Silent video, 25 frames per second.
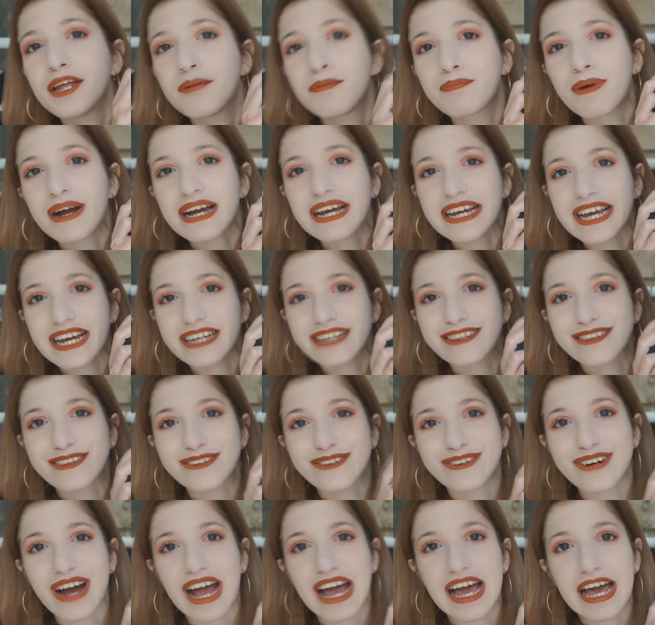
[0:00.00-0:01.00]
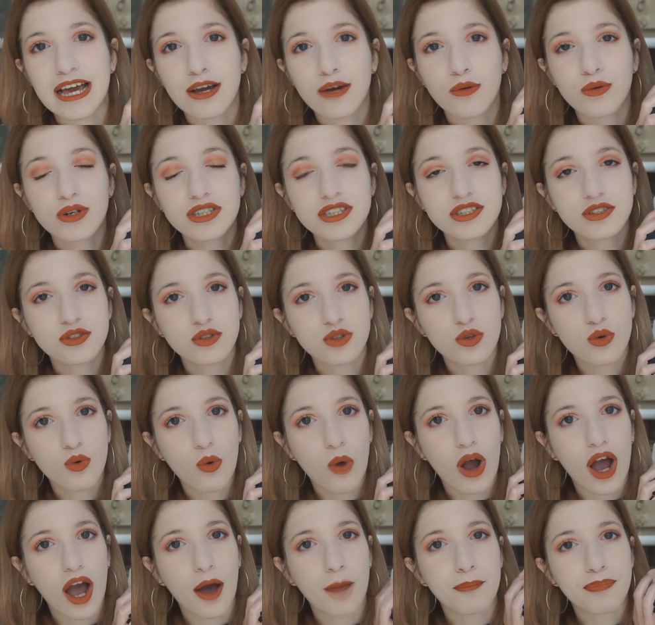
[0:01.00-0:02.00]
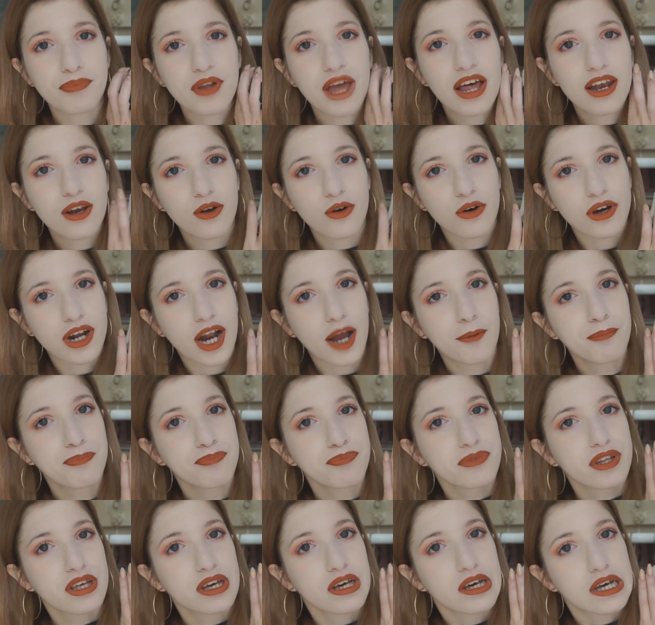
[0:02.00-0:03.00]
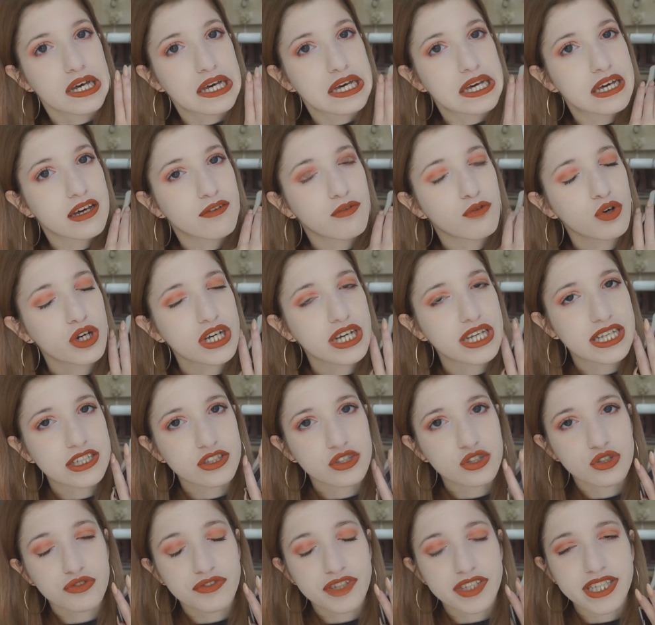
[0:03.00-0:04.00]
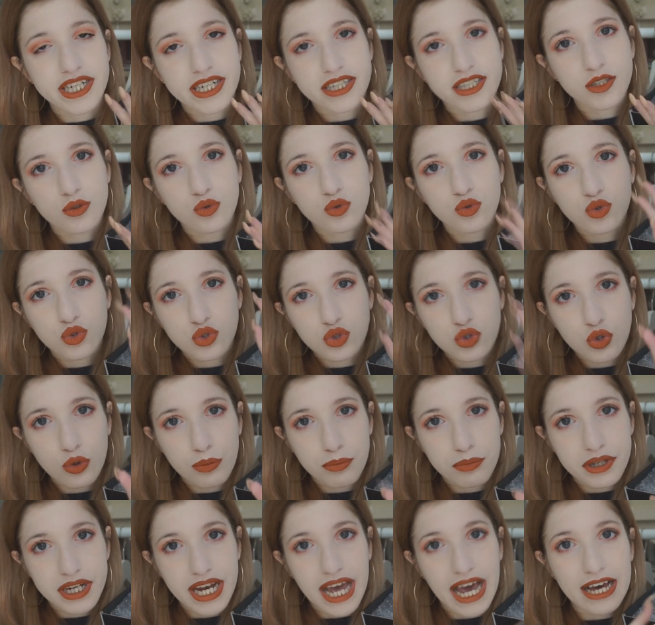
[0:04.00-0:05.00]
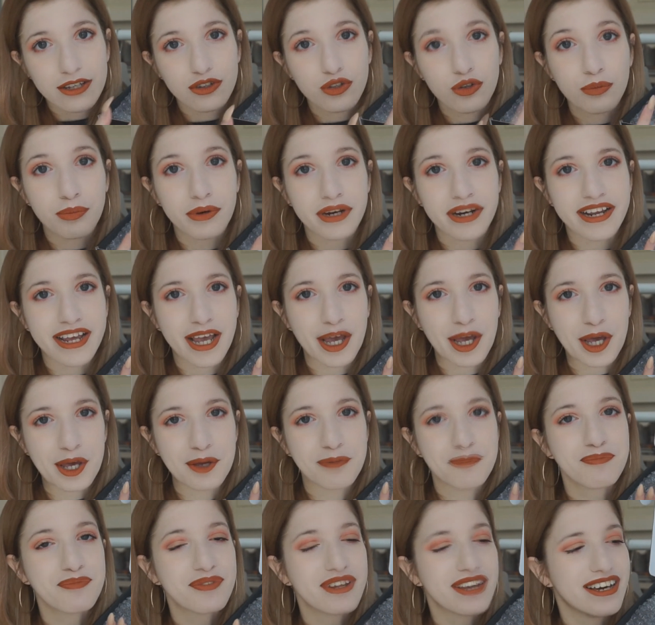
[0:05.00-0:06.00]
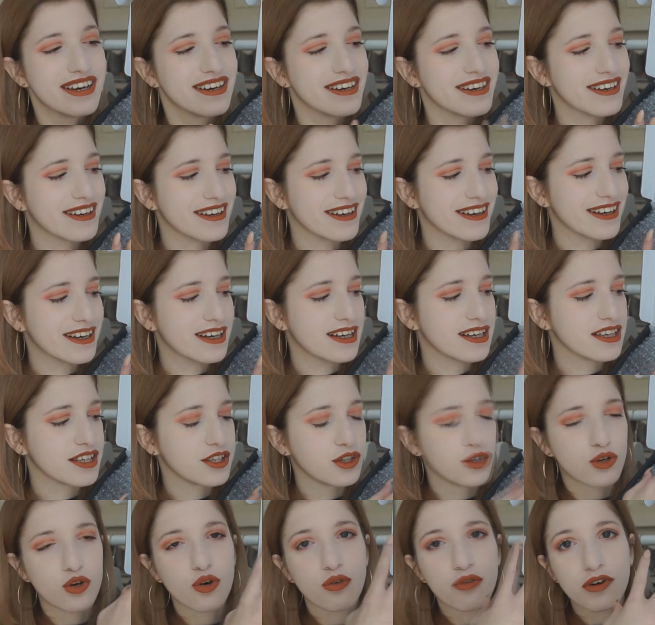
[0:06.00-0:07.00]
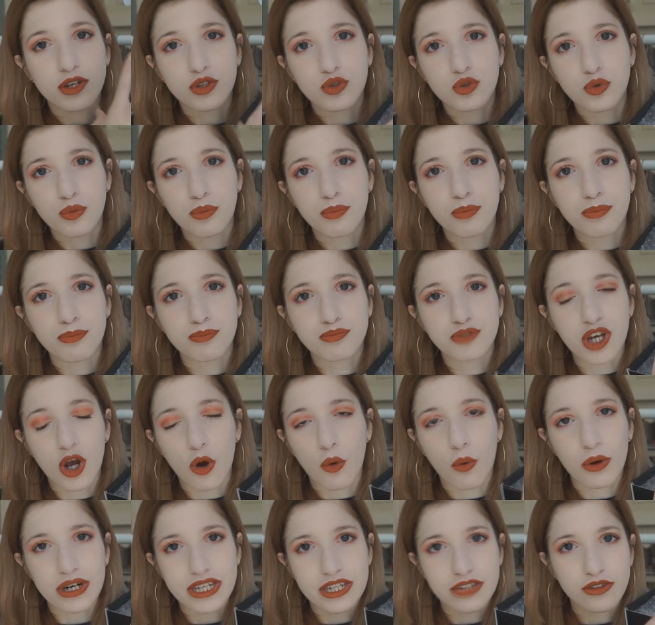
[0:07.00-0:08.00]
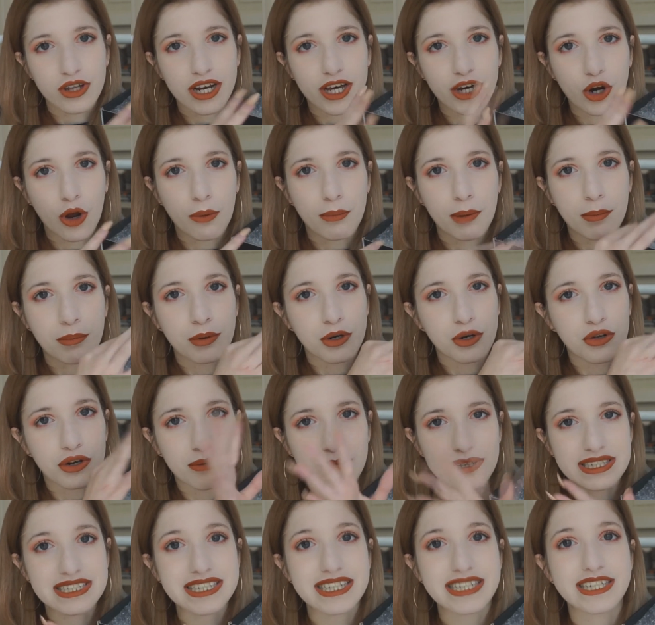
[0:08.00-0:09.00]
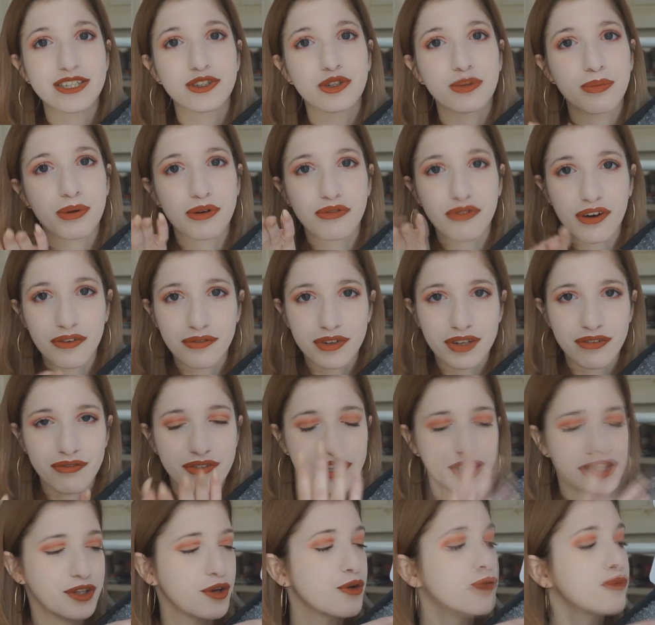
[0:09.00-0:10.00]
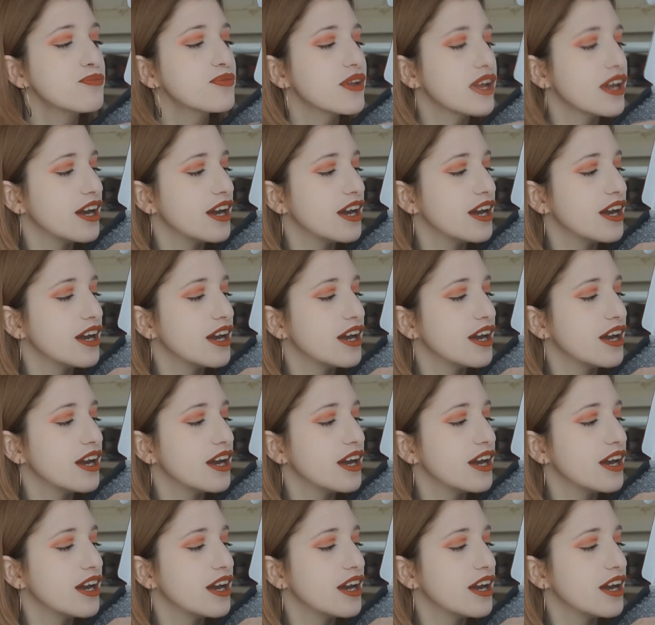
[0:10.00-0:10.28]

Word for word: Ed il pacchetto è questo qua. Allora, eh, voi adesso vedrete tutto scombinato perché eh, io ho, fatto, cioè, ho guardato la roba poi l'ho rimessa dentro per farvi il video